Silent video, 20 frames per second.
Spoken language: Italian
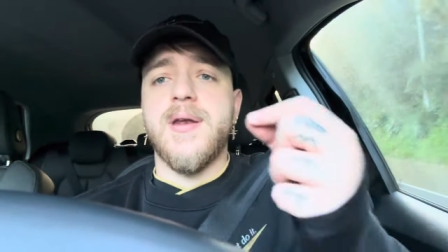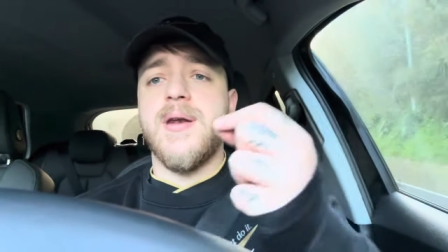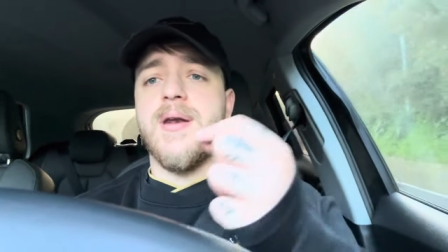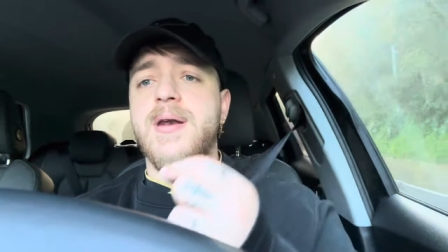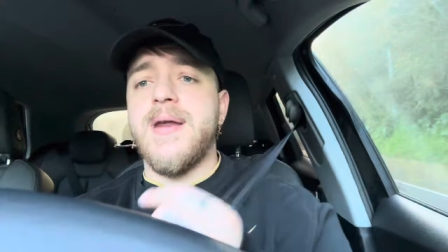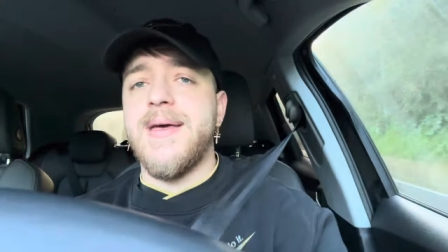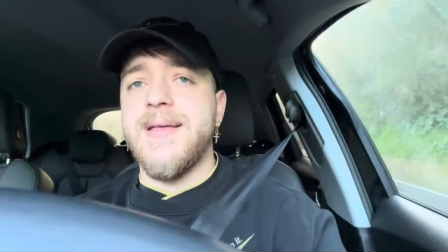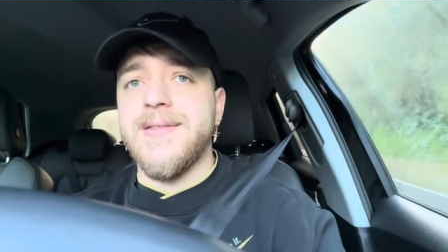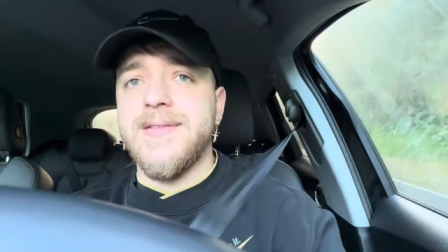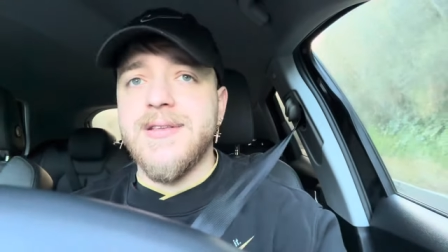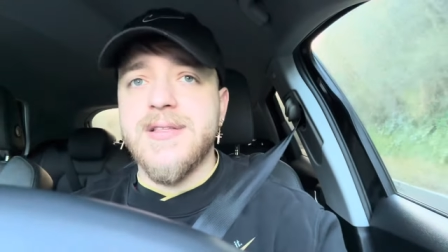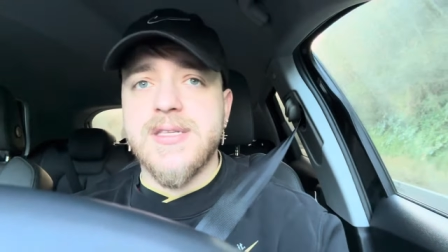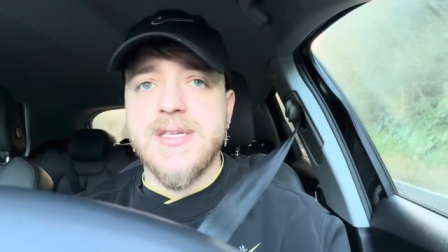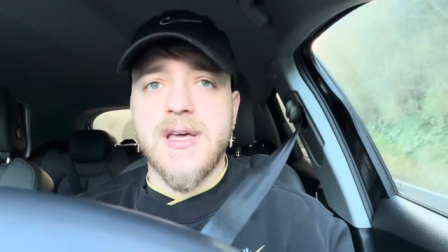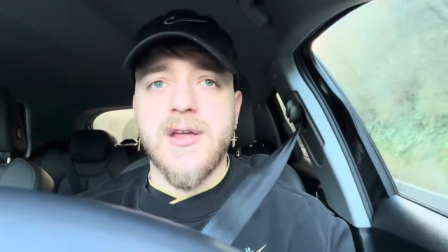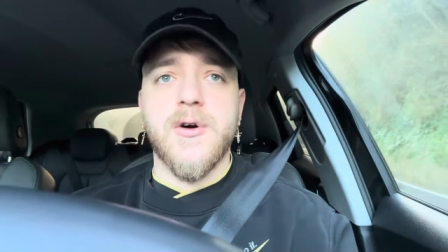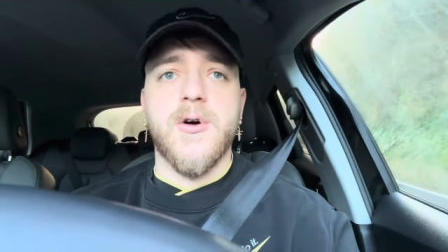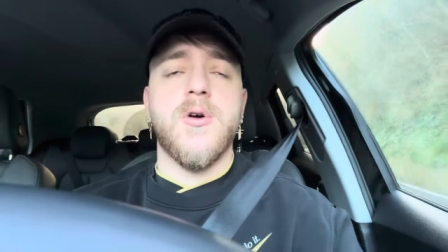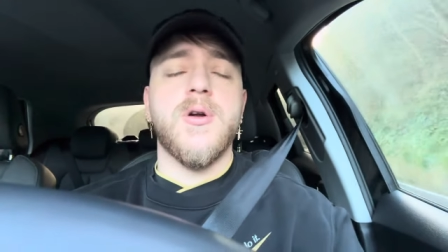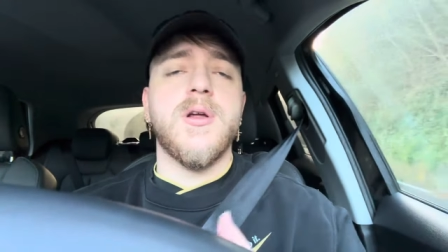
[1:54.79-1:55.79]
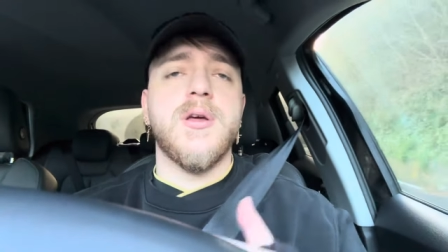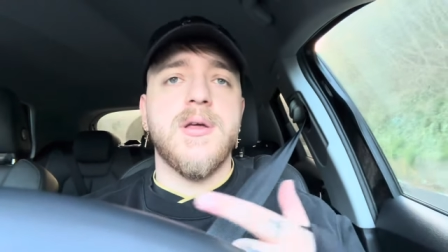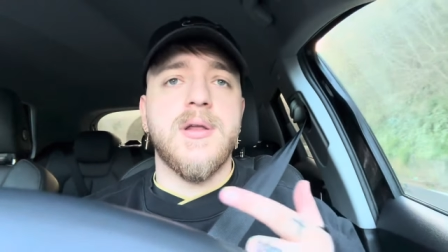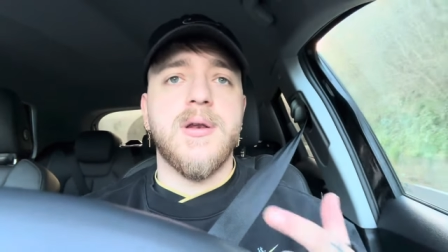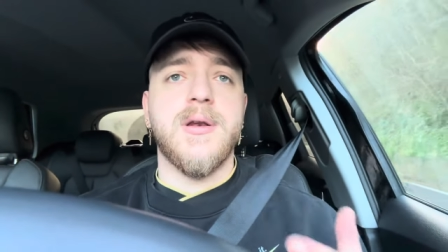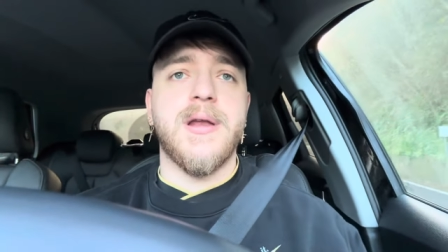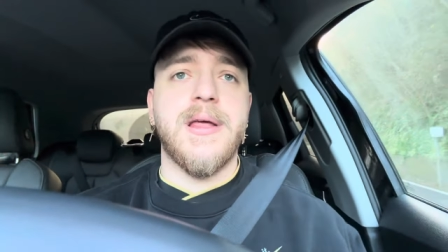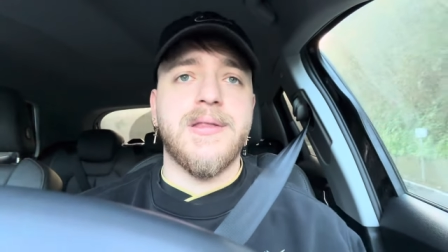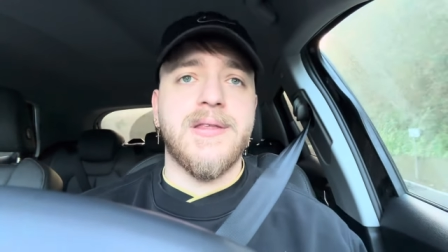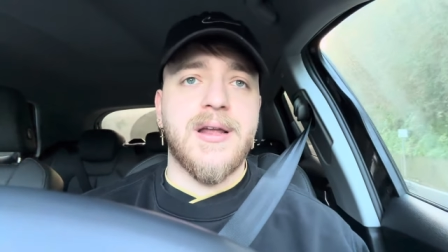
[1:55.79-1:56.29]
né di Zanoli
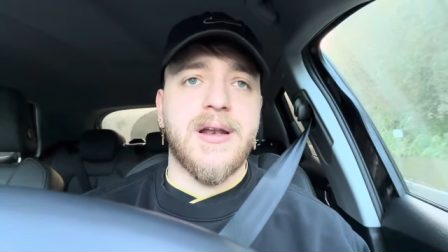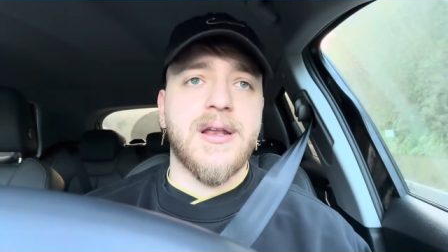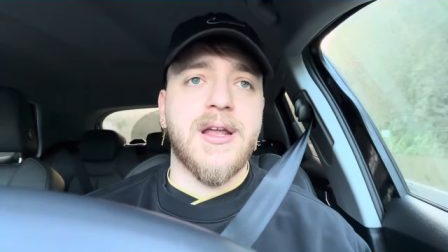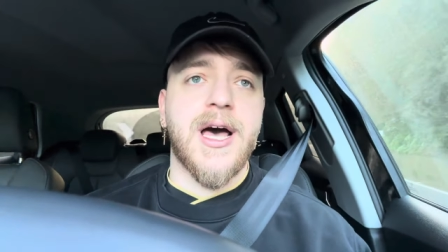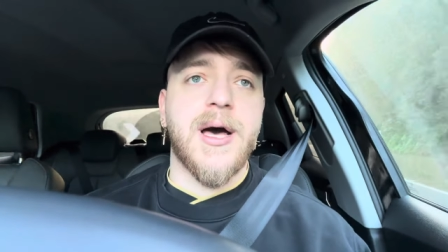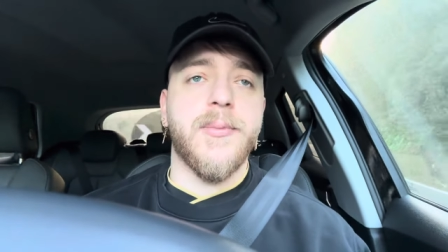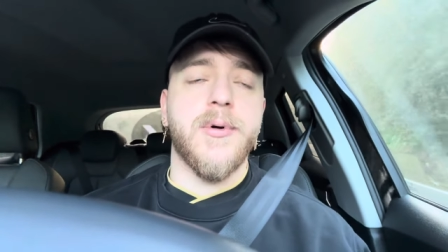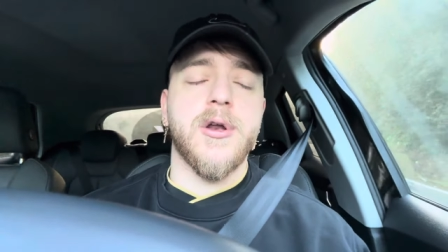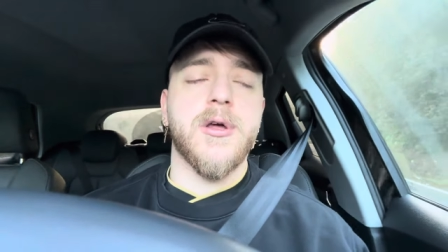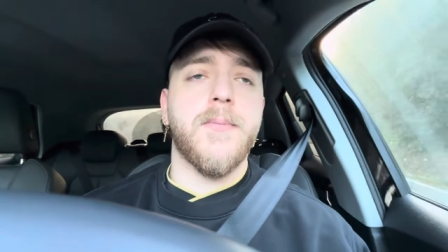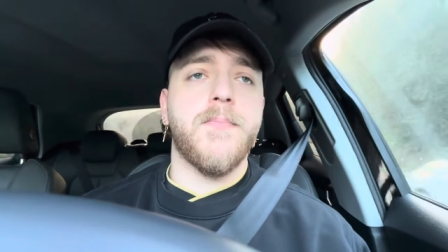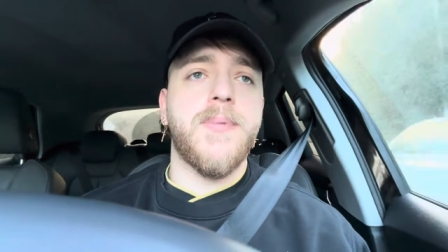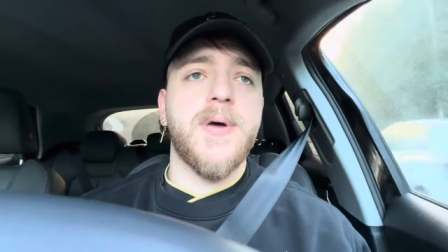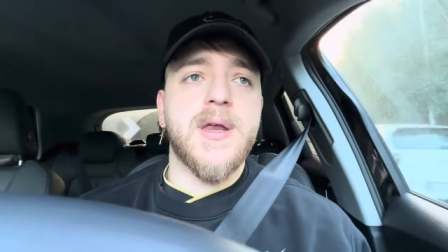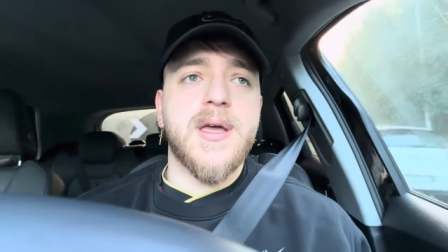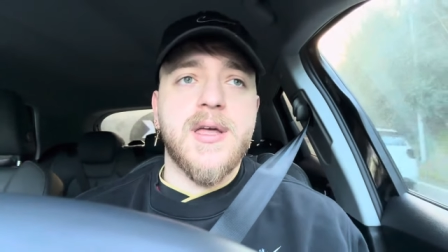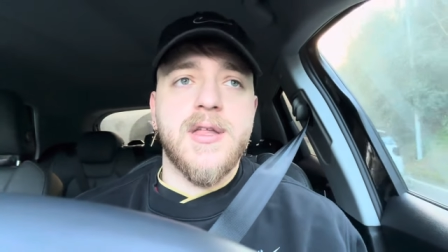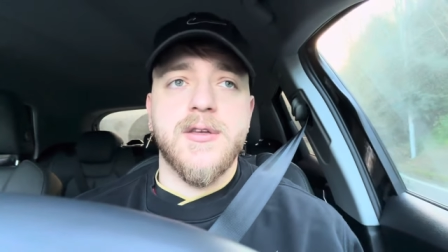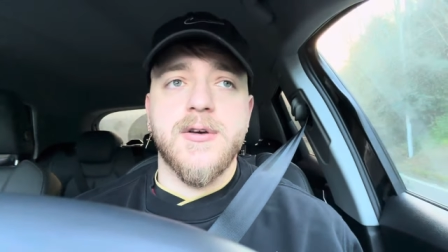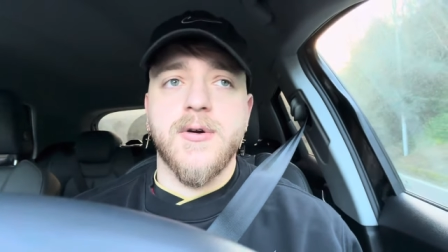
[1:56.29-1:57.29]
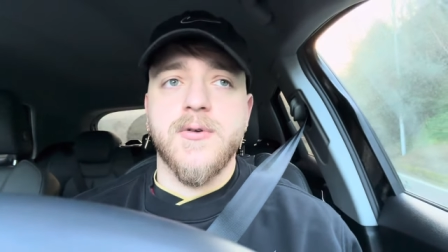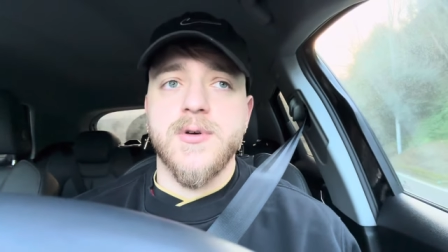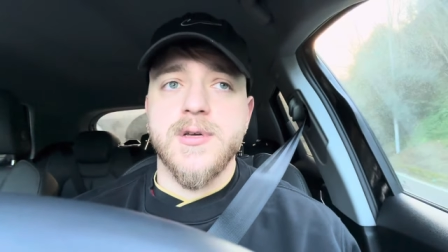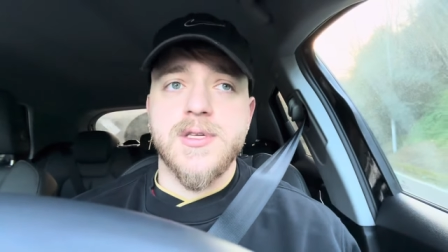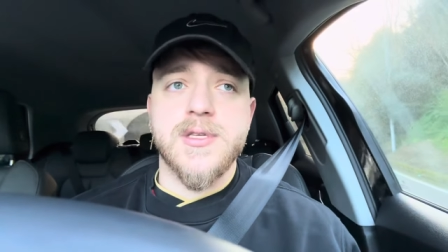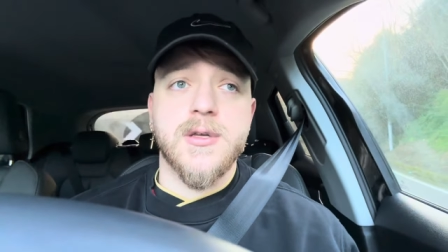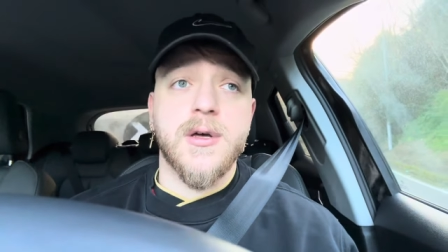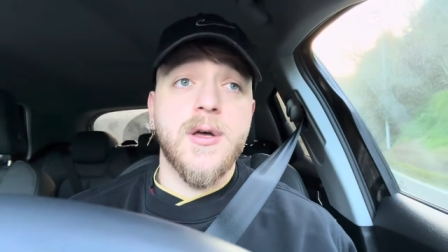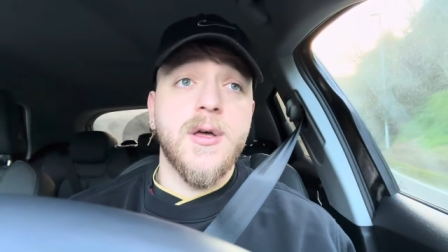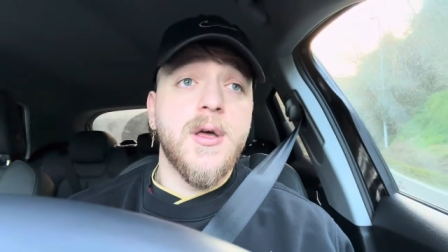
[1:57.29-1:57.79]
né del Napoli. Perché dico
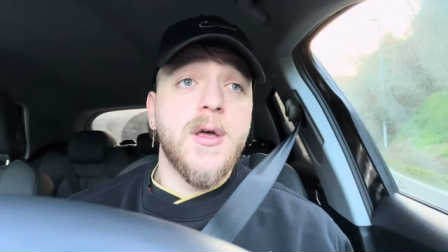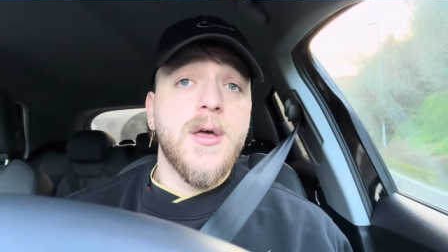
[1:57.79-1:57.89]
questo?